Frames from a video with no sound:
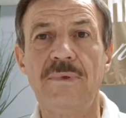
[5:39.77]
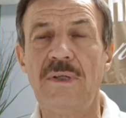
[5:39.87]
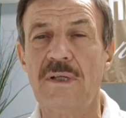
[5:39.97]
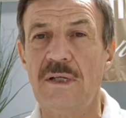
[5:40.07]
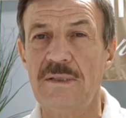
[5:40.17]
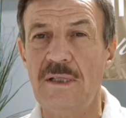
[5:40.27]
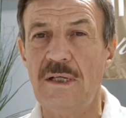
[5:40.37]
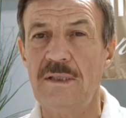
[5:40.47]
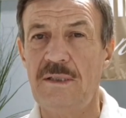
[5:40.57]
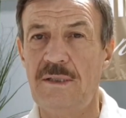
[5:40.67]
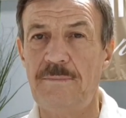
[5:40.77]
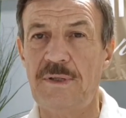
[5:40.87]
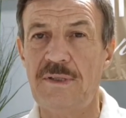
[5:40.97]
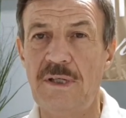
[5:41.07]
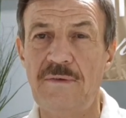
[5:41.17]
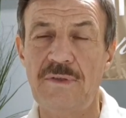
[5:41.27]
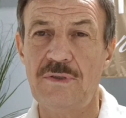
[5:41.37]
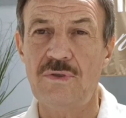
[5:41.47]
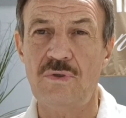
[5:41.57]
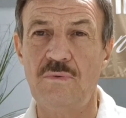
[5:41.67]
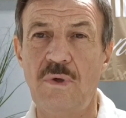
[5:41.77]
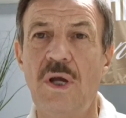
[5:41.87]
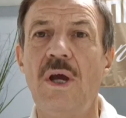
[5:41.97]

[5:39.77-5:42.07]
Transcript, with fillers: никогда не предъявит ничего.